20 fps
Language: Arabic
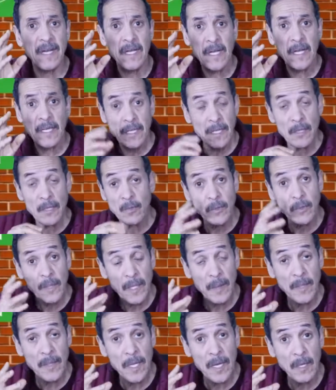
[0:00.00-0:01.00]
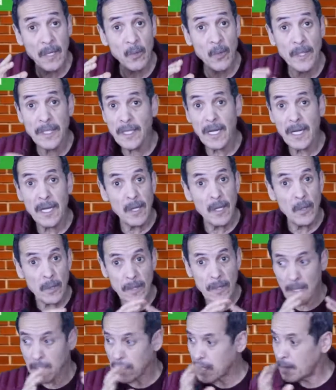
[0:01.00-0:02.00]
تقدر تكون عملاق وعندك
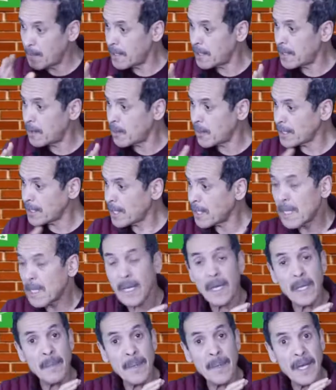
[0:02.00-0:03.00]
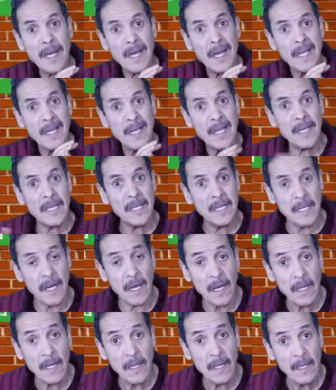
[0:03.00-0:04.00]
كليونتيل كبيره وكتحقق ارباح خياليه
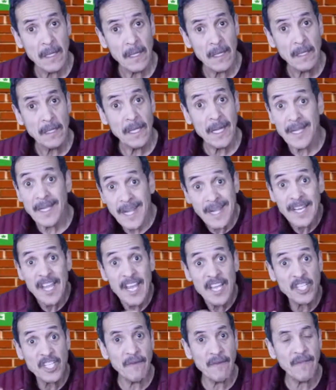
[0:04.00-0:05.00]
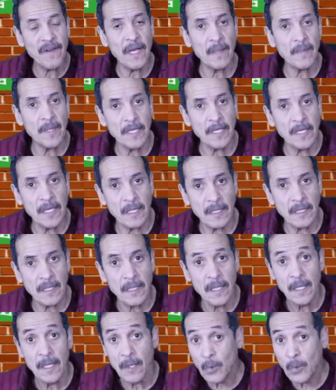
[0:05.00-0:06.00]
لانك ناجح في العمل ديالك
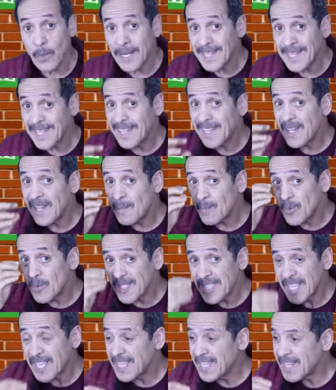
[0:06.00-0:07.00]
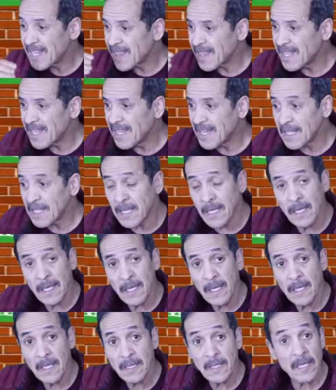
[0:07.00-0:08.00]
ولكن كمسير رياضي
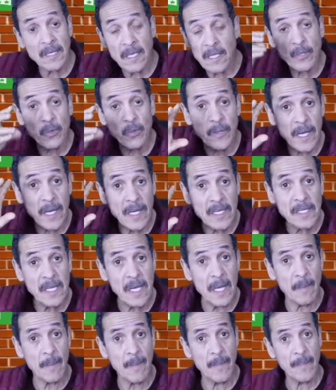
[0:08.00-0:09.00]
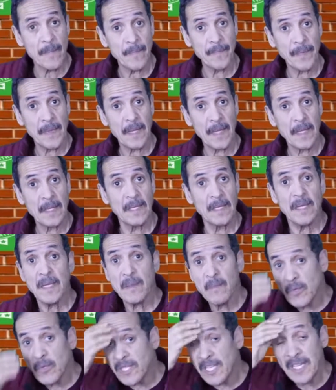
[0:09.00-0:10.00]
تقدر تكون قزام لان يعني
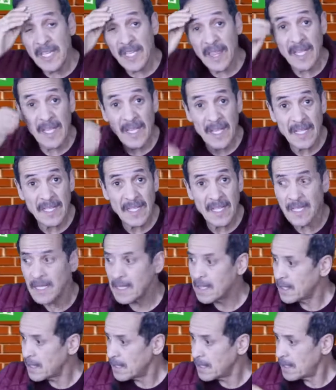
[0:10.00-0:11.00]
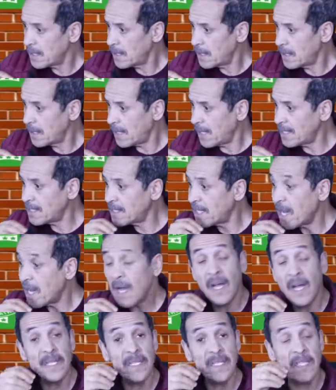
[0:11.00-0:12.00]
المسير الرياضي آه، عندها
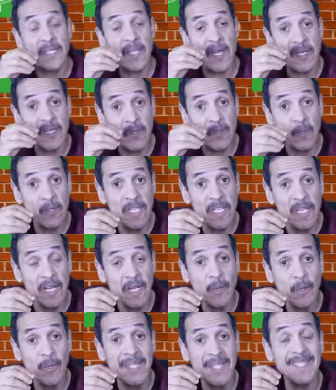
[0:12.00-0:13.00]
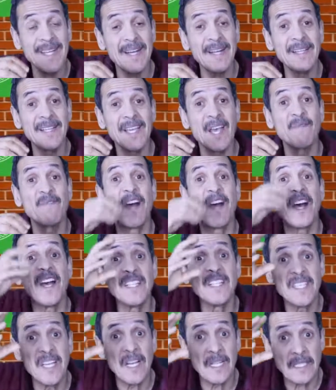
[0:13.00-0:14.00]
عندها التخصص ديالها وعندها الكفاءه
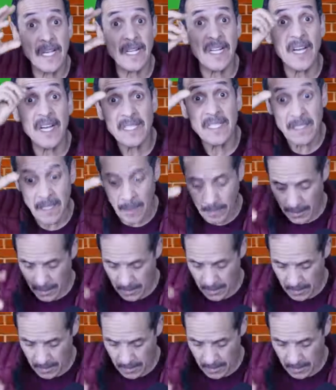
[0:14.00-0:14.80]
ديالها الخاصه بها